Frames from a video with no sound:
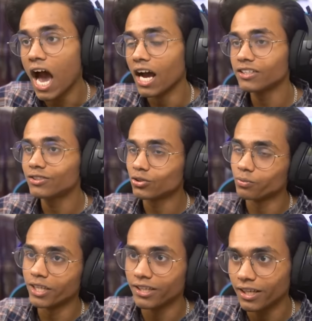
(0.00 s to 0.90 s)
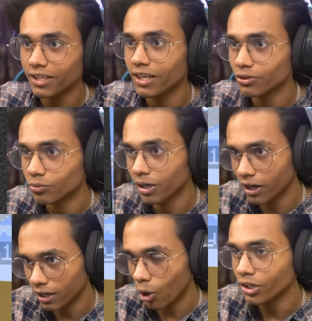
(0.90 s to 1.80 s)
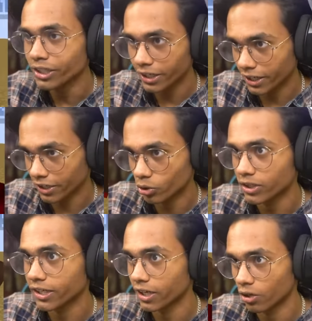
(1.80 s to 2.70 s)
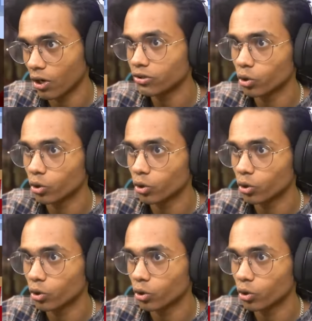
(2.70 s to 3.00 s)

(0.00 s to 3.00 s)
आज तुमने देख लिया तुम्हें अगर और चेक करना तो चेक कर लो आज